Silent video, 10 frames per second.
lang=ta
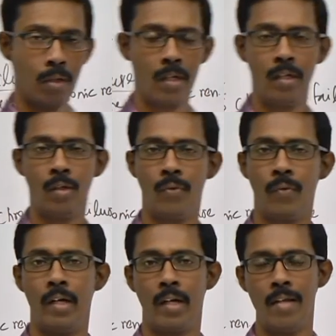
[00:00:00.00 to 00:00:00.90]
ஒரு டென் டு
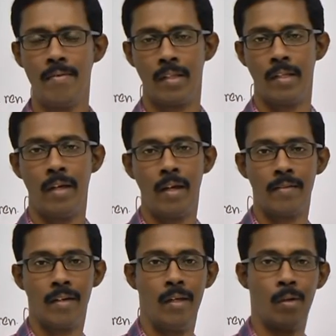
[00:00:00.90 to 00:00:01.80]
ஃபிஃப்டீன் டைம்ஸ் அது
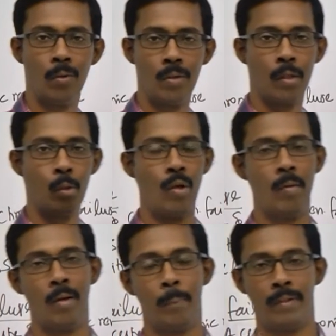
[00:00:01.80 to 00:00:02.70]
இன்க்ரீஸ் ஆகிருக்கும் அந்த
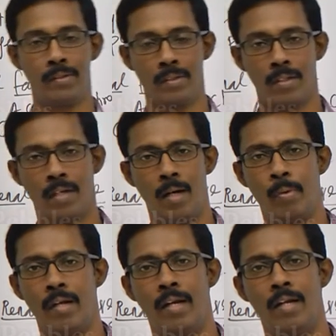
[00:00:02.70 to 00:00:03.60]
யூரியமா பர்சனுக்கு
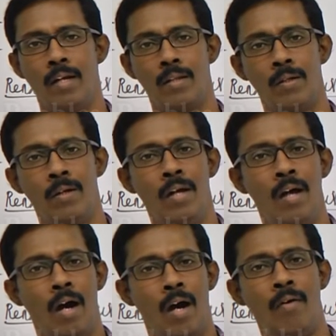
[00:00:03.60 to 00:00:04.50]
அப்படின்னா என்ன அர்த்தம்
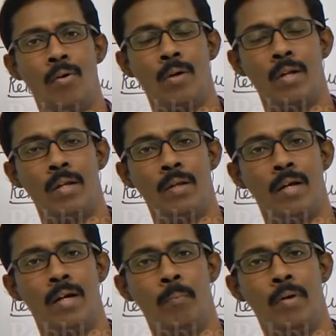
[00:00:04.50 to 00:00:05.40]
அவங்களோட
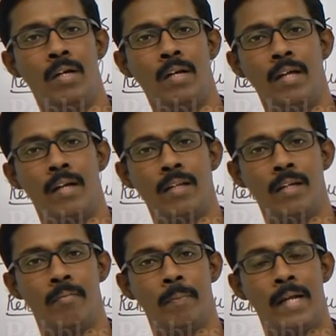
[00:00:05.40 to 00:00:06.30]
பிளட்டில் இருந்து
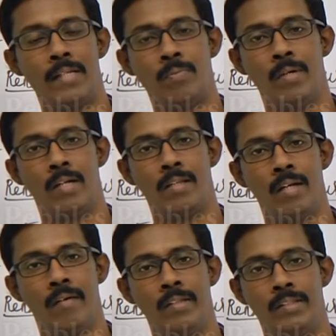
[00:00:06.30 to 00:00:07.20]
நம்ம பிளாஸ்மா எடுத்து
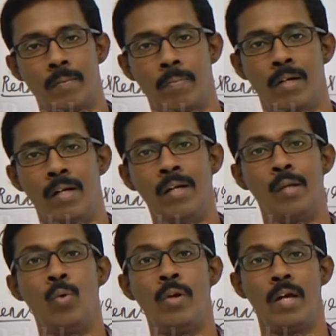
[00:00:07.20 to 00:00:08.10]
லெவல் செக் பண்ணால்
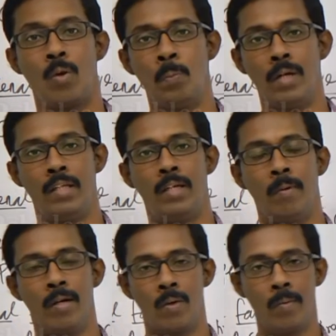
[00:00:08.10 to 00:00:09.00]
யூரியா ரொம்ப
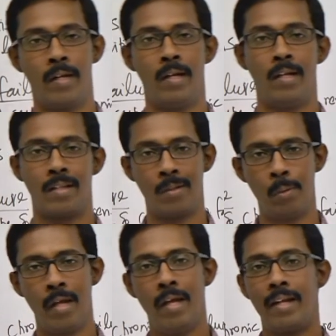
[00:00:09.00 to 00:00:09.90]
அதிகமாக இருக்கும் அப்படின்னா என்ன அர்த்தம்
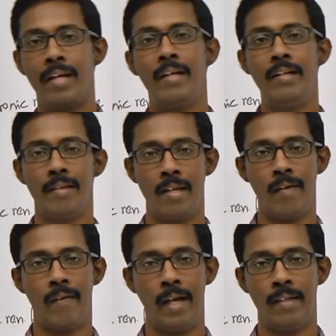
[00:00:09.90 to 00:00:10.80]
கிட்னி
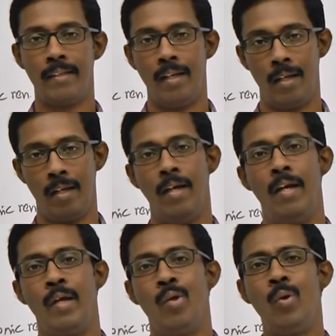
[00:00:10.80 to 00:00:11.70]
சரியாக வேலை செய்யலை
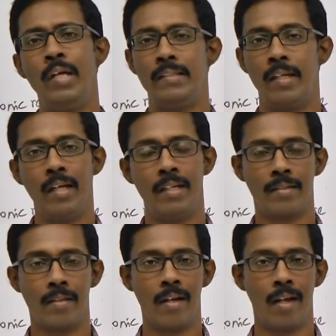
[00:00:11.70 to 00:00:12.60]
யூரின் சரியாக
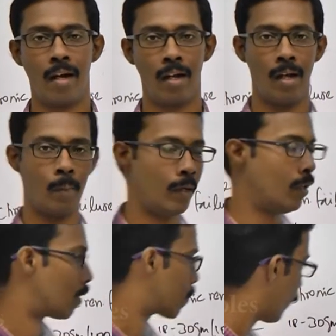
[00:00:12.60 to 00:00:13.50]
எக்ஸ்கிரீட் ஆகலை அப்படின்னு
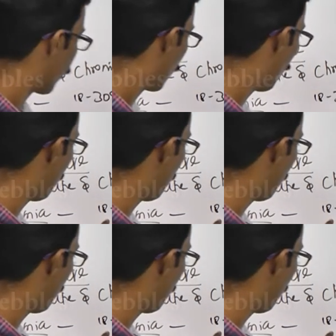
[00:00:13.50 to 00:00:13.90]
அர்த்தம் ஸோ